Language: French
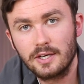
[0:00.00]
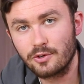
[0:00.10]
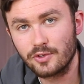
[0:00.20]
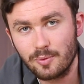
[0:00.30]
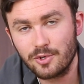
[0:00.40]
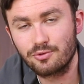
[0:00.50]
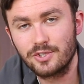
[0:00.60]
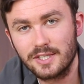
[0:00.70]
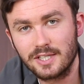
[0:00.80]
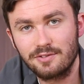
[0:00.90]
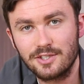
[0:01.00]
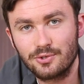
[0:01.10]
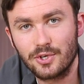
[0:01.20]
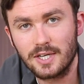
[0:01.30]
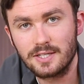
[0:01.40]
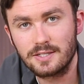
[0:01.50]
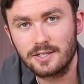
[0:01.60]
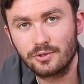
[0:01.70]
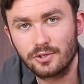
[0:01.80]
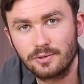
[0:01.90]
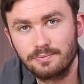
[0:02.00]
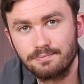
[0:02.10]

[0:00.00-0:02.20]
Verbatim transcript: Et quant à moi, je vous dis à très vite sur les Discounters.